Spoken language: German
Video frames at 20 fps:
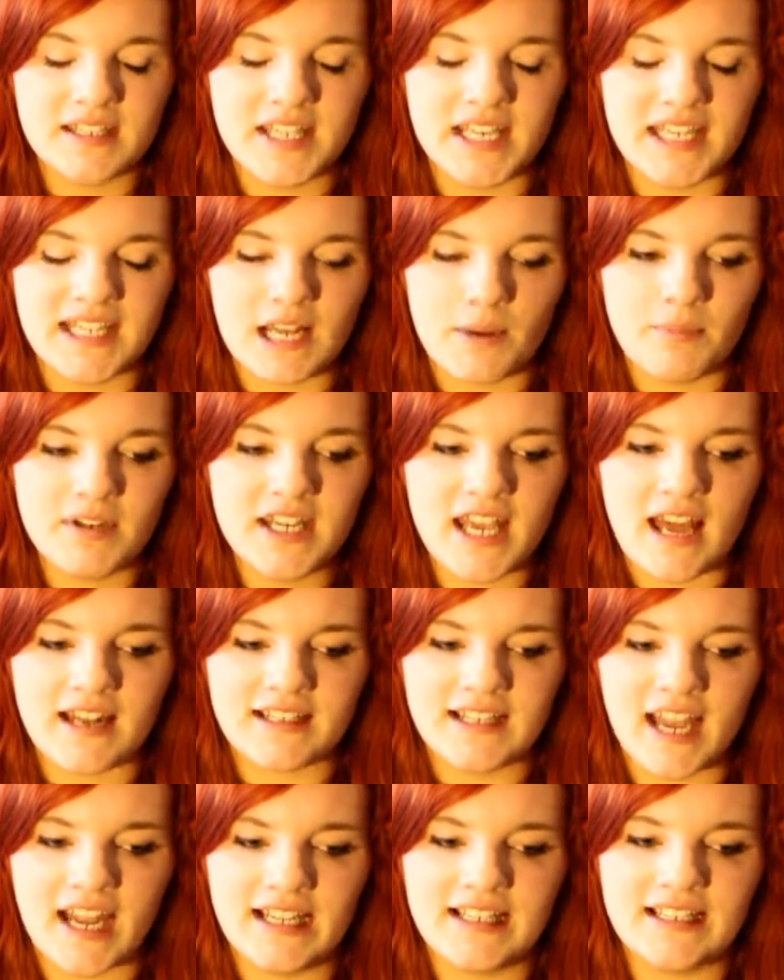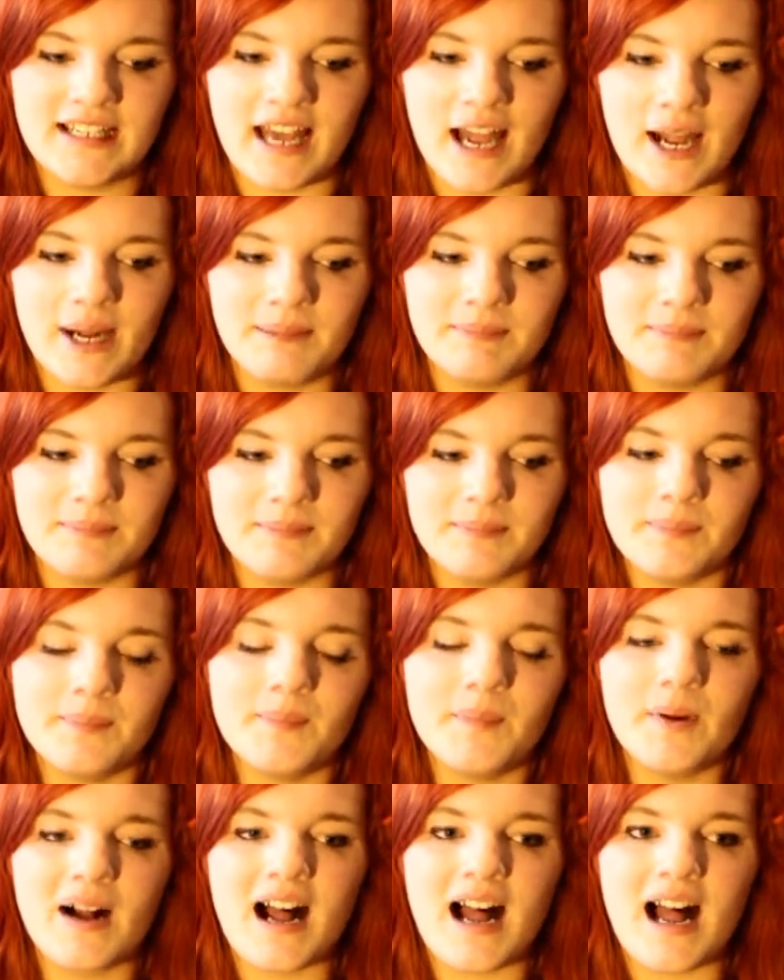Ich glaube, die hat keinen Namen.
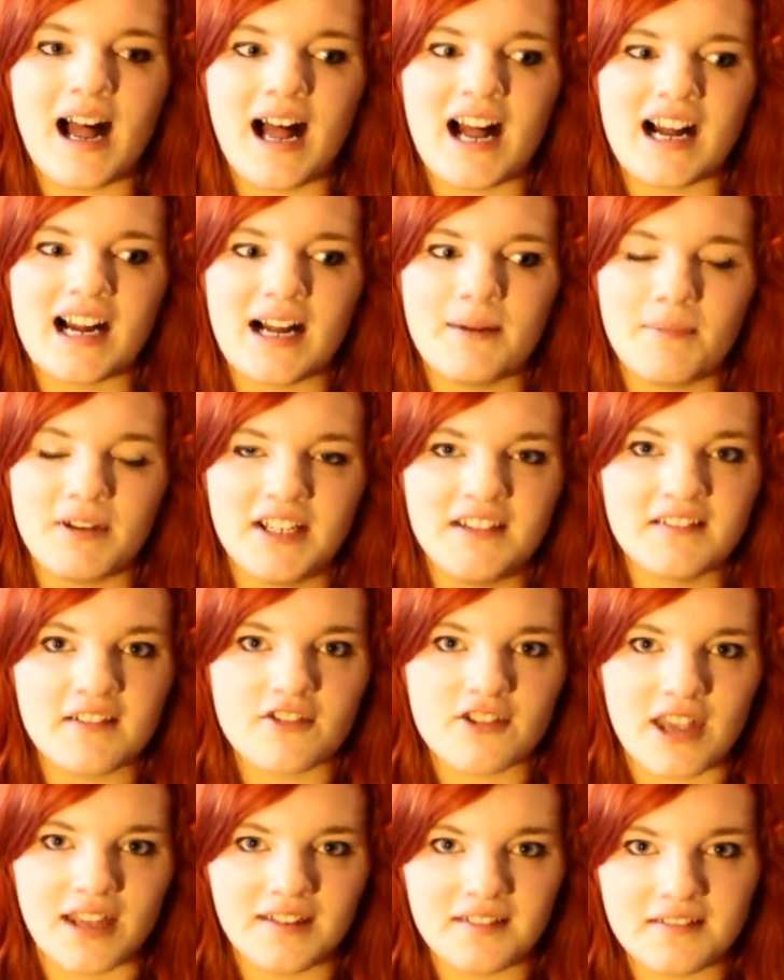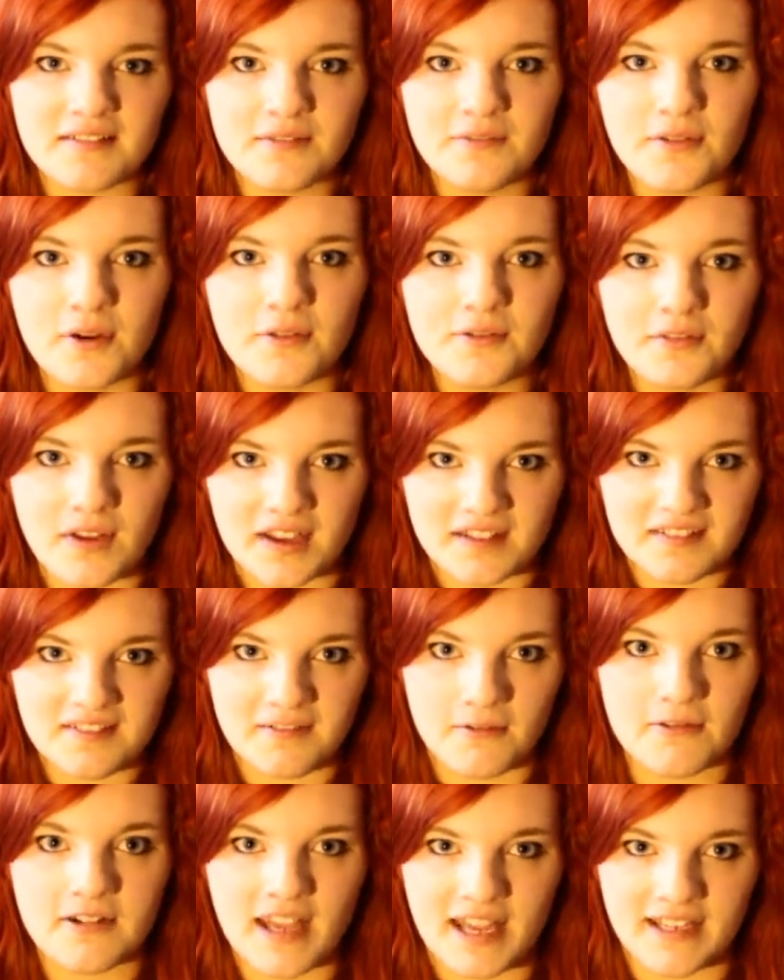Aber diese Stadt ist in fünf
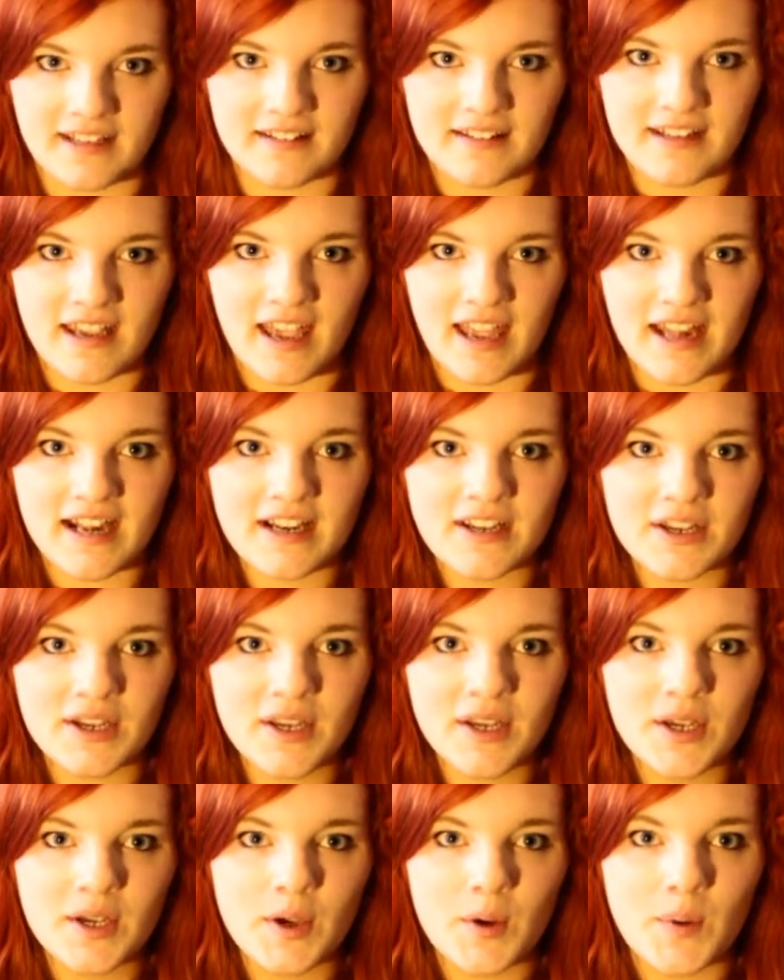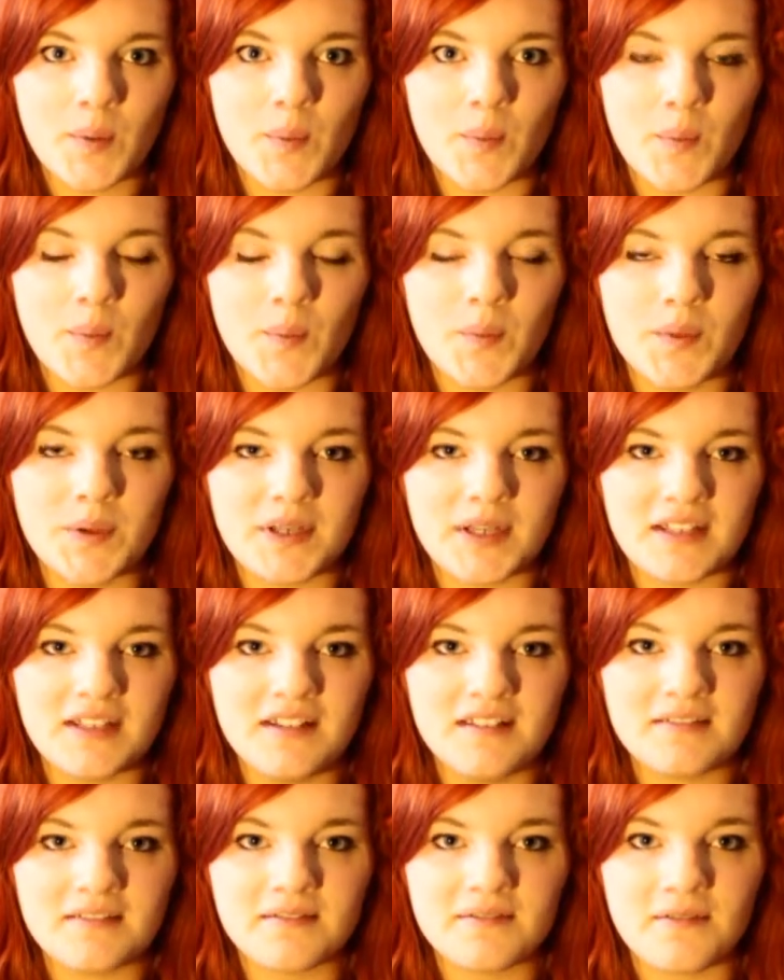Fraktionen eingeteilt. Und in
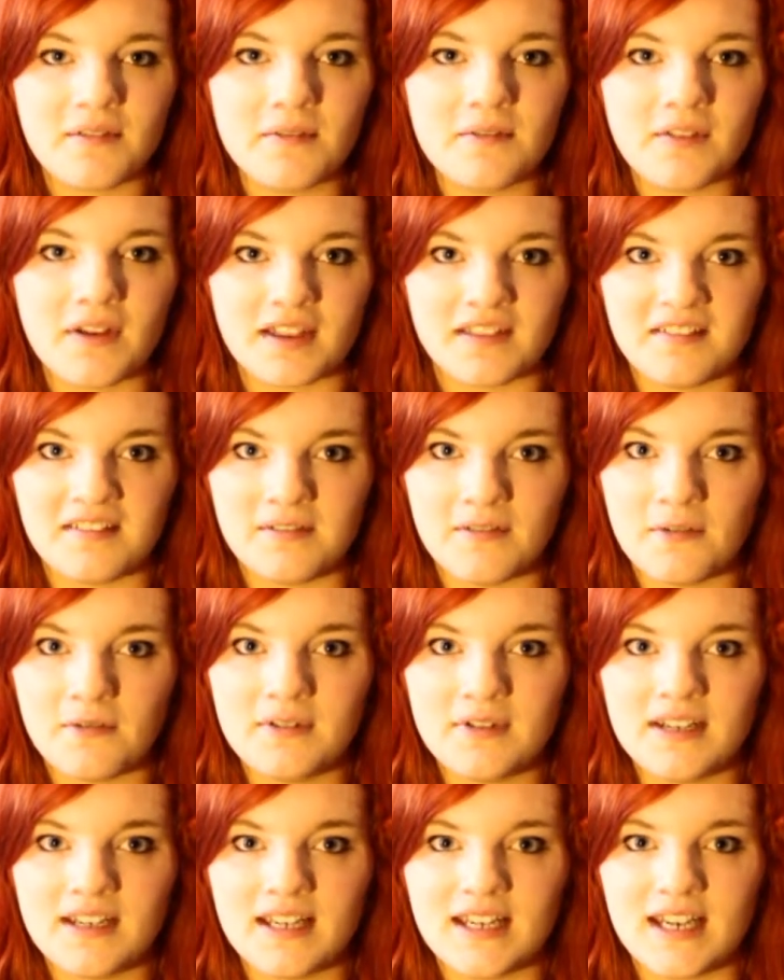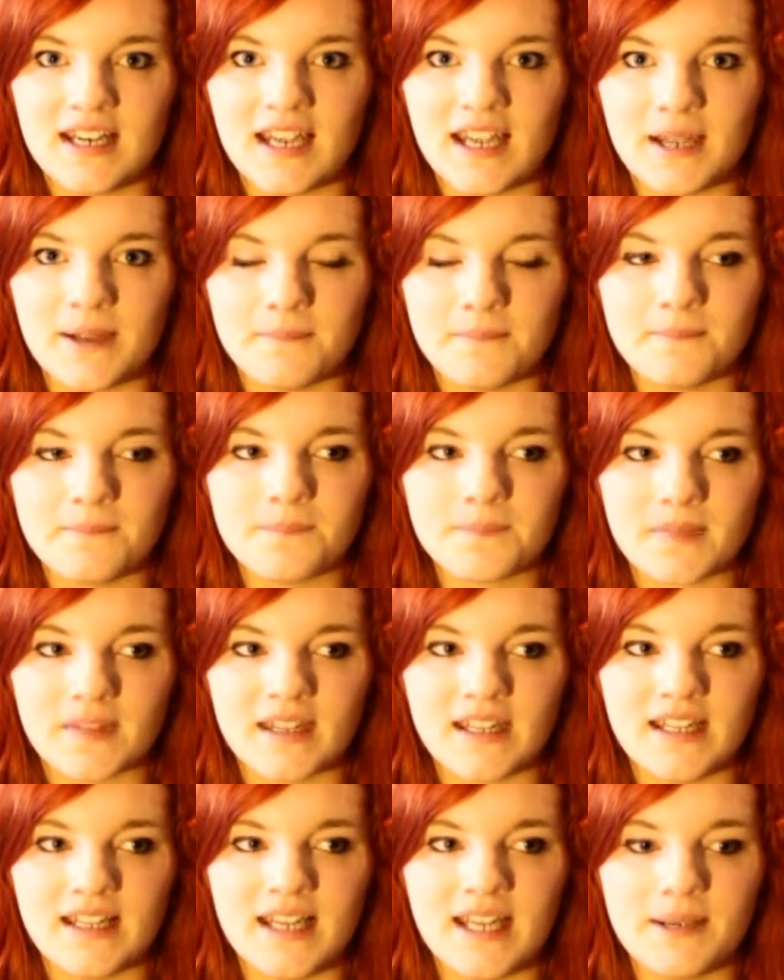diesen fünf Fraktionen ähm,
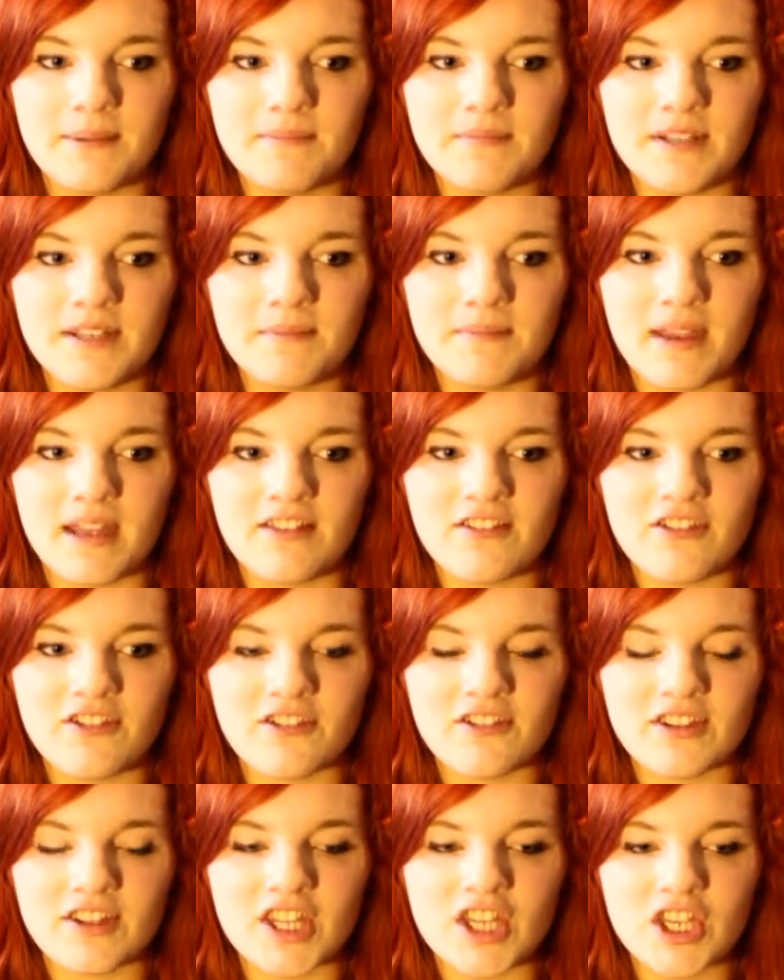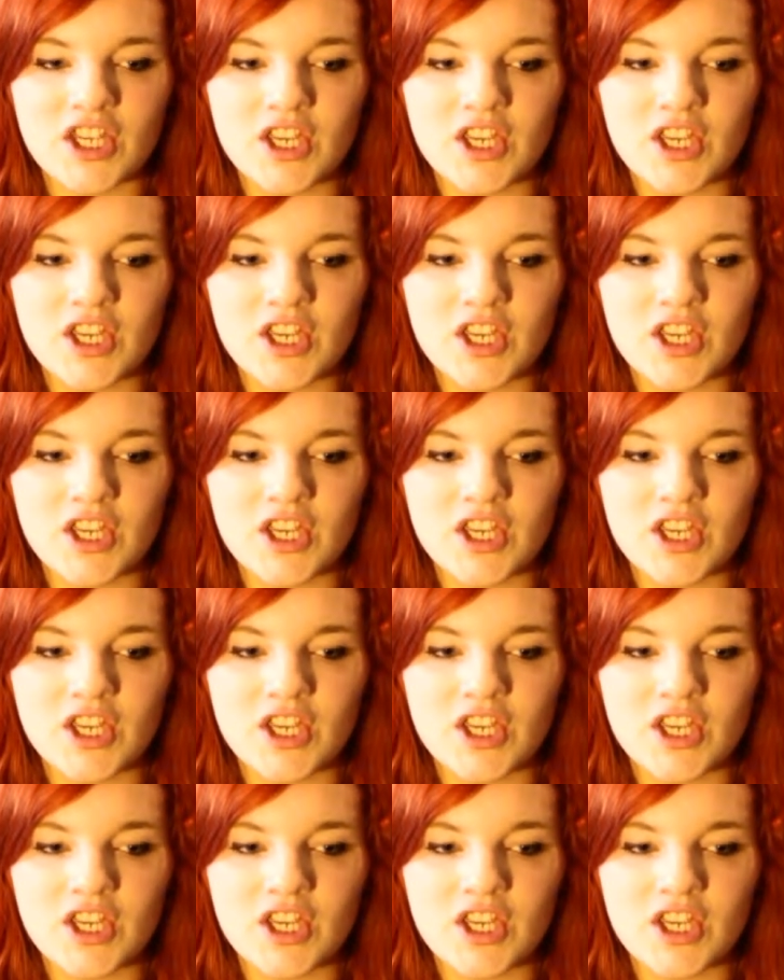leben die Menschen.